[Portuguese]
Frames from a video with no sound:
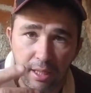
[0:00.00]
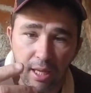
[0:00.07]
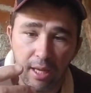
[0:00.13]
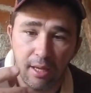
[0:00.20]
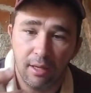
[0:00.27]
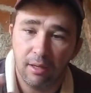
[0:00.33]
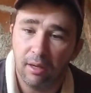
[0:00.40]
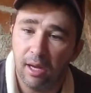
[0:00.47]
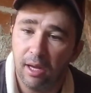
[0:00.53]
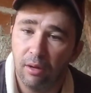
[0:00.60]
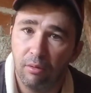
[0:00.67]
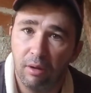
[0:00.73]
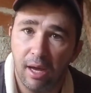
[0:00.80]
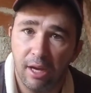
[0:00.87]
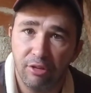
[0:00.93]
Tem a
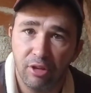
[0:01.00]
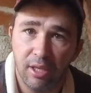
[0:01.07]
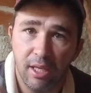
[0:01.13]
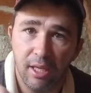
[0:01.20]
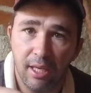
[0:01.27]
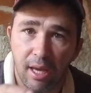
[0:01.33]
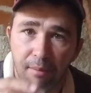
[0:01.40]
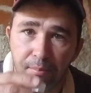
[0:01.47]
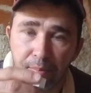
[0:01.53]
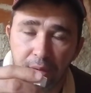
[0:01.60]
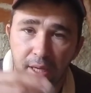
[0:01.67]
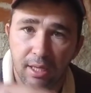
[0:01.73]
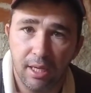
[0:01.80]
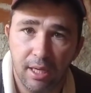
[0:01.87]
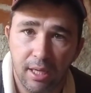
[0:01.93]
regulagem aqui que
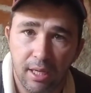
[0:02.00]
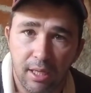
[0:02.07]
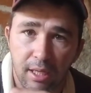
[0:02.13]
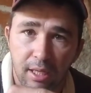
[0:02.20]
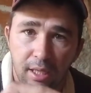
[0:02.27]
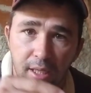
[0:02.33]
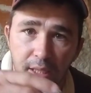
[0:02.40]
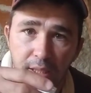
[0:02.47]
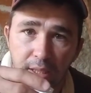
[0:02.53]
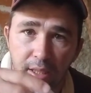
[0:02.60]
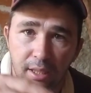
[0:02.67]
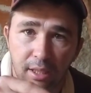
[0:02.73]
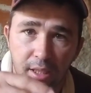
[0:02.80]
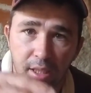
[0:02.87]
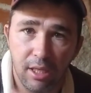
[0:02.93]
aplica em,
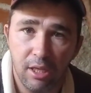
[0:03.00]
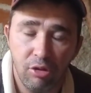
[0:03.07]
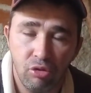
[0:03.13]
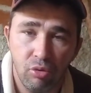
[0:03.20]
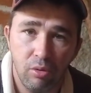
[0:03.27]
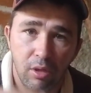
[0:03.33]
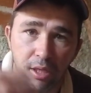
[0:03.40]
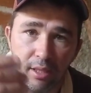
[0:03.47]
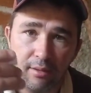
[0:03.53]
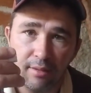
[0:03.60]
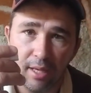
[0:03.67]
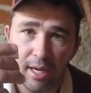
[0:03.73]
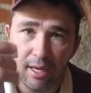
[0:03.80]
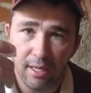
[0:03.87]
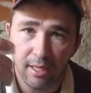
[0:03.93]
em guicho e
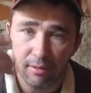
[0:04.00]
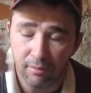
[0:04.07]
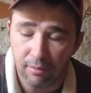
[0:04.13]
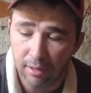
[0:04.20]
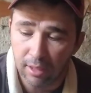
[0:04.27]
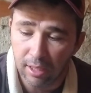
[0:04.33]
sereninho.